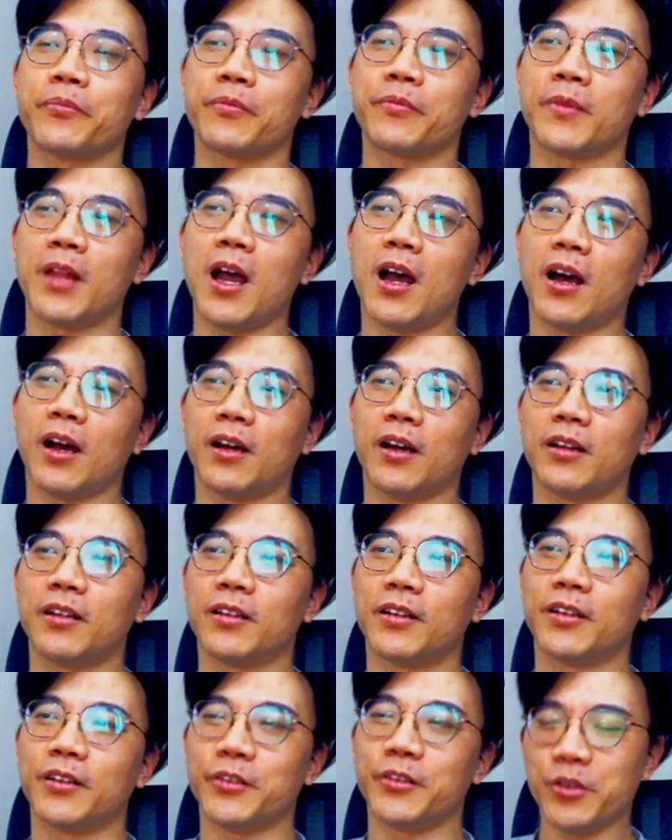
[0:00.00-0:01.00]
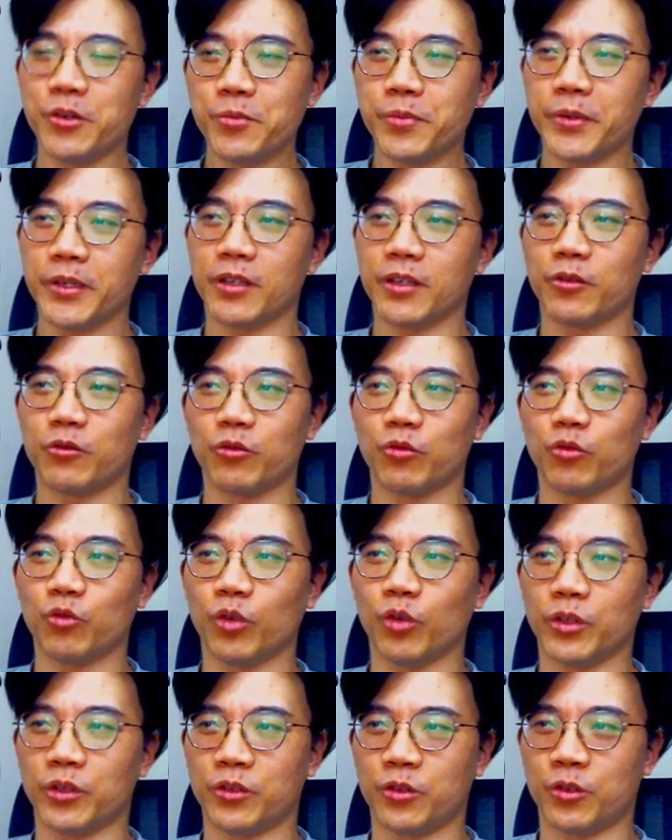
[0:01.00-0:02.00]
那 UB
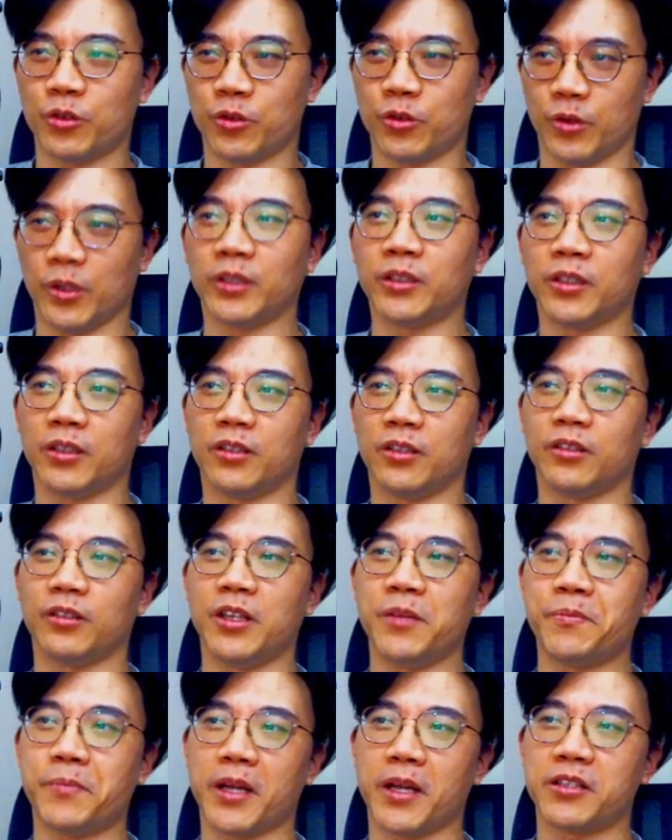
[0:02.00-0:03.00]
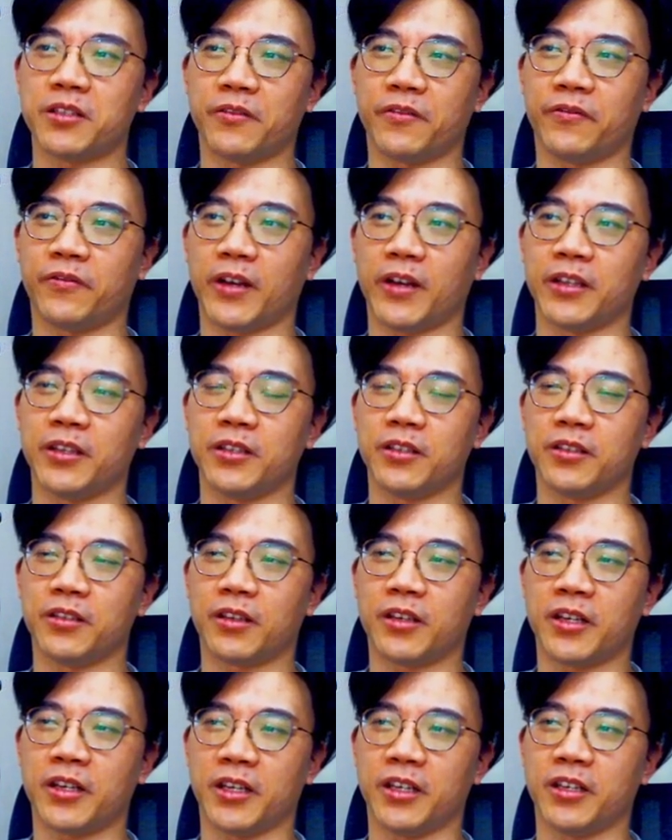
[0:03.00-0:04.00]
我觉得一般是翻译
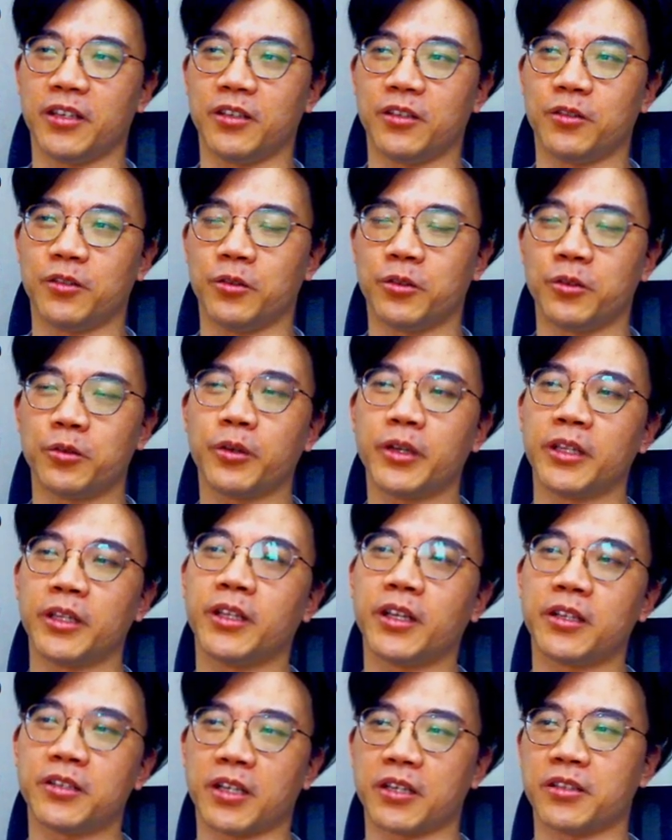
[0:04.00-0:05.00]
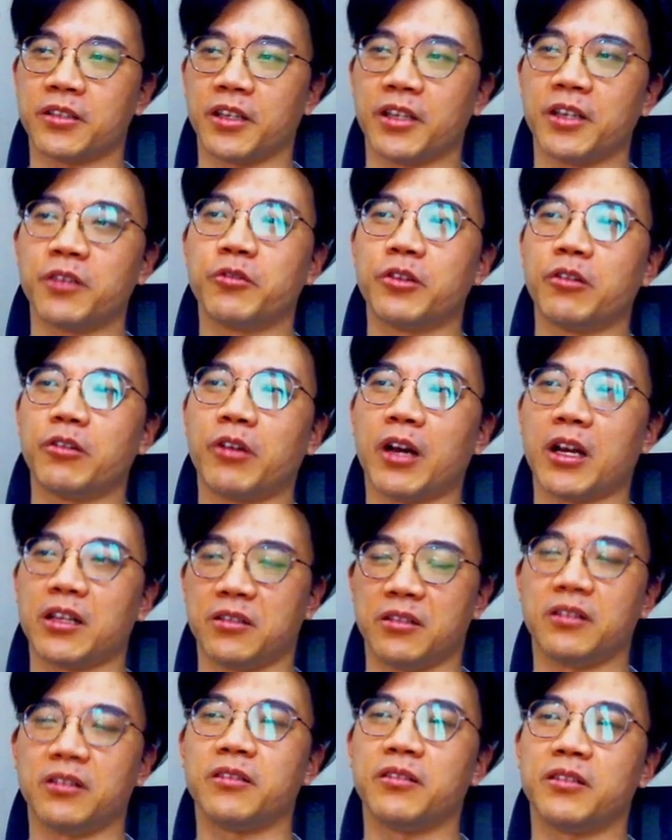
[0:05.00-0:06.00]
可以。你说一定要讲成英文的话
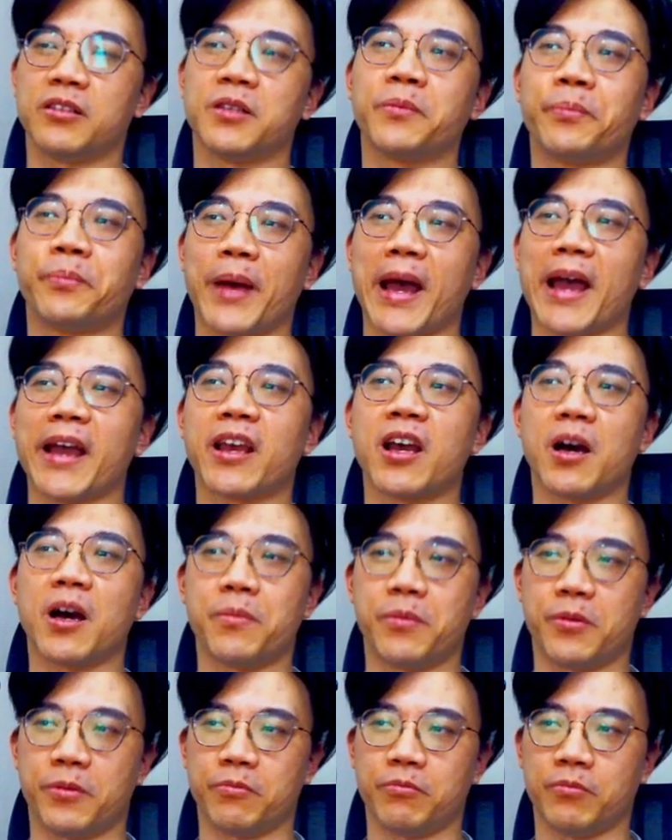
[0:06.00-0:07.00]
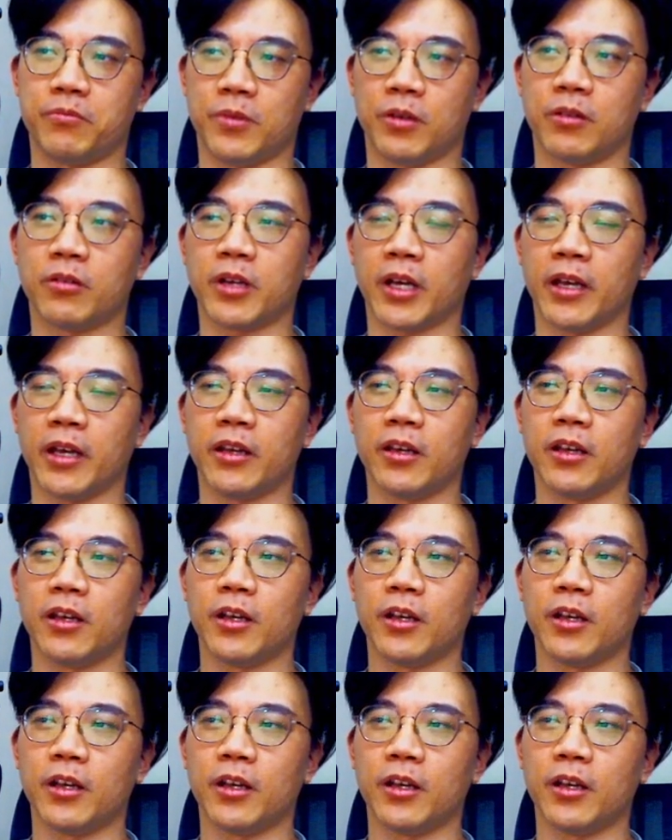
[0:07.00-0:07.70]
t o backup OK。